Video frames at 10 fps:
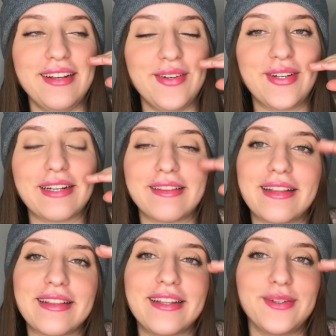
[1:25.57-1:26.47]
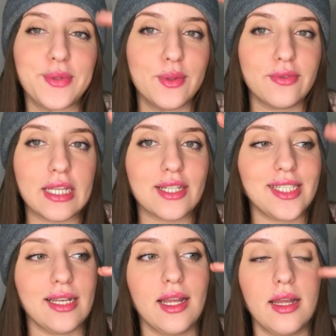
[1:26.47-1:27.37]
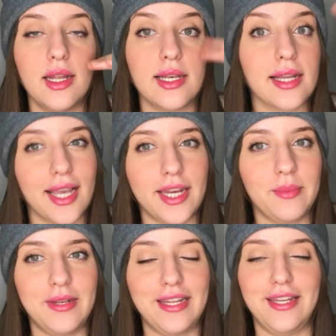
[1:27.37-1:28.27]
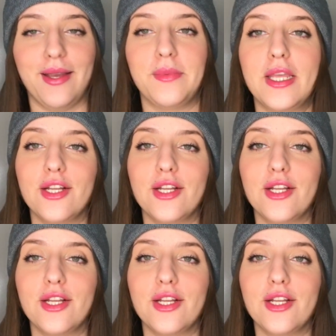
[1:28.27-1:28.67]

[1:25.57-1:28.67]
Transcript: وكنطلع لكم في داكشي الغريب اللي عليا